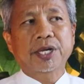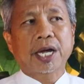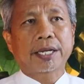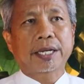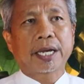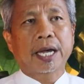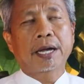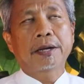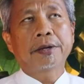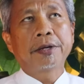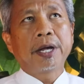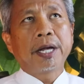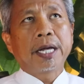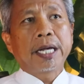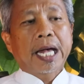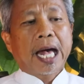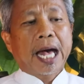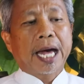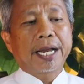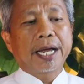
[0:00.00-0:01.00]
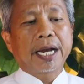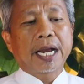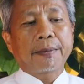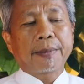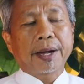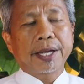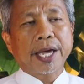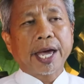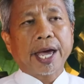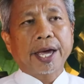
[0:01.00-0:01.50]
Misalnya ada
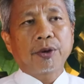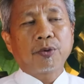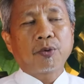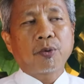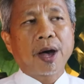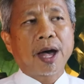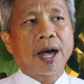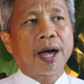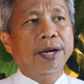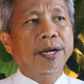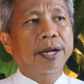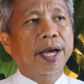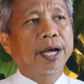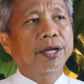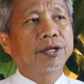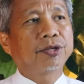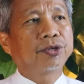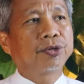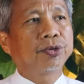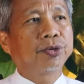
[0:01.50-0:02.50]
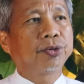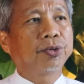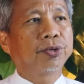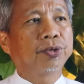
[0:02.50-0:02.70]
namanya A1, A2,